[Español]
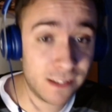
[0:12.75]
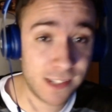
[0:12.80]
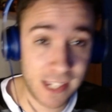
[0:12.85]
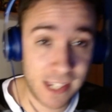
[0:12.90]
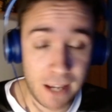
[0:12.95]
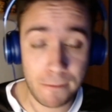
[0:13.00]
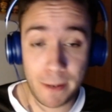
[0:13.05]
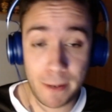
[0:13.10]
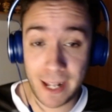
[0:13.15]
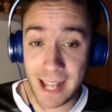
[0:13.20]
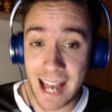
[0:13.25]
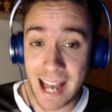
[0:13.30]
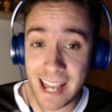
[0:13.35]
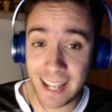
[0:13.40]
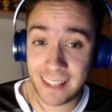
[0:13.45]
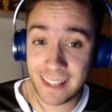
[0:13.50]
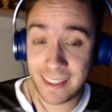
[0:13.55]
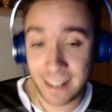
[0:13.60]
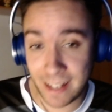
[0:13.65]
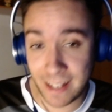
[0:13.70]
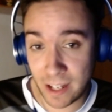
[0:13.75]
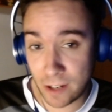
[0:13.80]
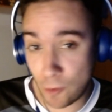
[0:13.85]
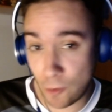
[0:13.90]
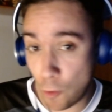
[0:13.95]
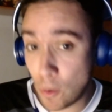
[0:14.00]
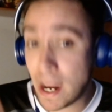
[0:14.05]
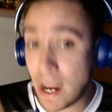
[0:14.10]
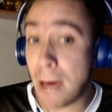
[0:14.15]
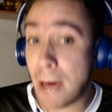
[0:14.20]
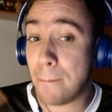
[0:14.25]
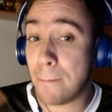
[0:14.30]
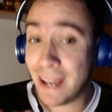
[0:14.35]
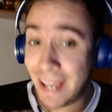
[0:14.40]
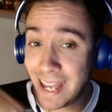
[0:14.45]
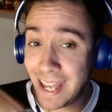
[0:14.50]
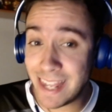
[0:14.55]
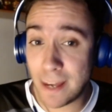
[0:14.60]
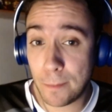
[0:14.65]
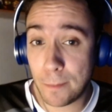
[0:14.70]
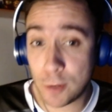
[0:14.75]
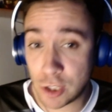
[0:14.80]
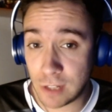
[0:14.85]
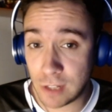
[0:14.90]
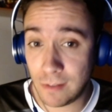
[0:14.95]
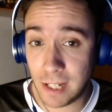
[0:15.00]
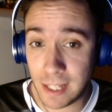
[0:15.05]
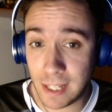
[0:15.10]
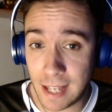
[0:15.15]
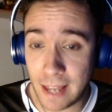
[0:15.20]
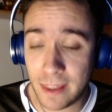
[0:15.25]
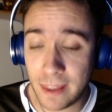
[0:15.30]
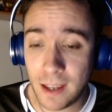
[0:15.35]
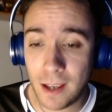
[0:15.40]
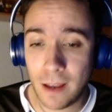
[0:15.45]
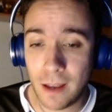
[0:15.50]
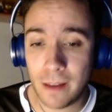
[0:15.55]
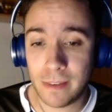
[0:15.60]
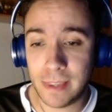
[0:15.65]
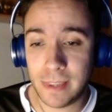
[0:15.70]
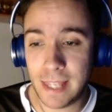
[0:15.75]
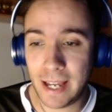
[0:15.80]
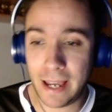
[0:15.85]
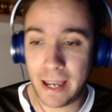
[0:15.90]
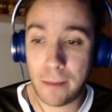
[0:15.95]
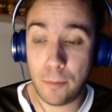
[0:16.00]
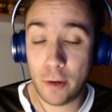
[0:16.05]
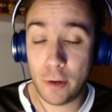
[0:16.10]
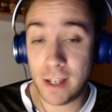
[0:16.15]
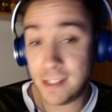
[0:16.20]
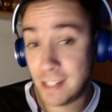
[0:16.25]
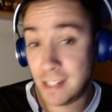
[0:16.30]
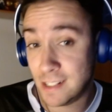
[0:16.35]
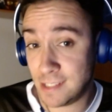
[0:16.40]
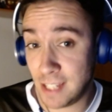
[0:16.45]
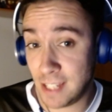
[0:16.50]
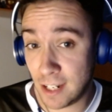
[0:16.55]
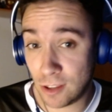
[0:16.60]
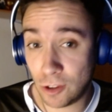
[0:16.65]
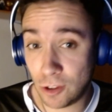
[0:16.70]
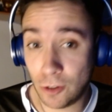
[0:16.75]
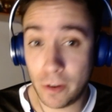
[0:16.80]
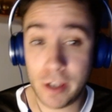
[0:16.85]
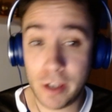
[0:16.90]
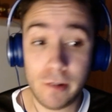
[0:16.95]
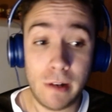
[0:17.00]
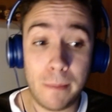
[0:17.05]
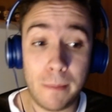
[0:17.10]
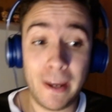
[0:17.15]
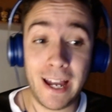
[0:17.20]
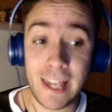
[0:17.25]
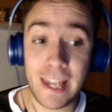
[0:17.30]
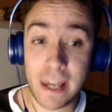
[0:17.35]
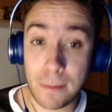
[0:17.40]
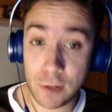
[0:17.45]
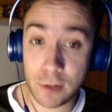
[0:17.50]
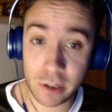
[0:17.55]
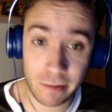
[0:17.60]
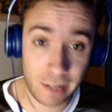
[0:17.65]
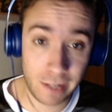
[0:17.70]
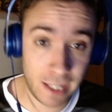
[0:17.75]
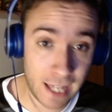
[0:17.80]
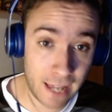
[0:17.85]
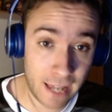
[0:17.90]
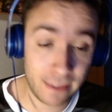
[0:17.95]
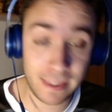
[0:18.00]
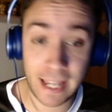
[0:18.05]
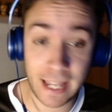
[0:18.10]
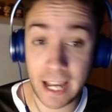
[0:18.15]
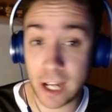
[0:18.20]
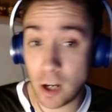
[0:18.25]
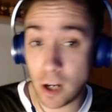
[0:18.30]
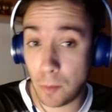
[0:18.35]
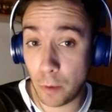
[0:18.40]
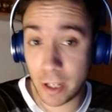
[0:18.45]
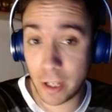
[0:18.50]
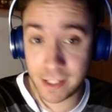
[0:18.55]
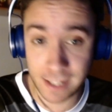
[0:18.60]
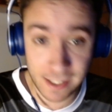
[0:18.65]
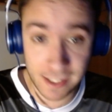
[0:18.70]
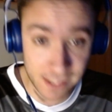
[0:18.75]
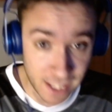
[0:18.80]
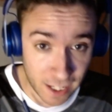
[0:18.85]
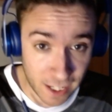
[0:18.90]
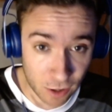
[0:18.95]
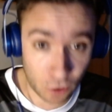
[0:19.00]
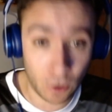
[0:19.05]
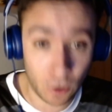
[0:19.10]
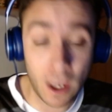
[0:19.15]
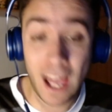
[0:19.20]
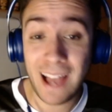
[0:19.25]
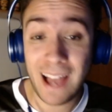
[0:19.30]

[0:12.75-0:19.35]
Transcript: siempre hay que tener una pequeña posibilidad de que puede ser cierto y una pequeña posibilidad de que no puede ser cierto.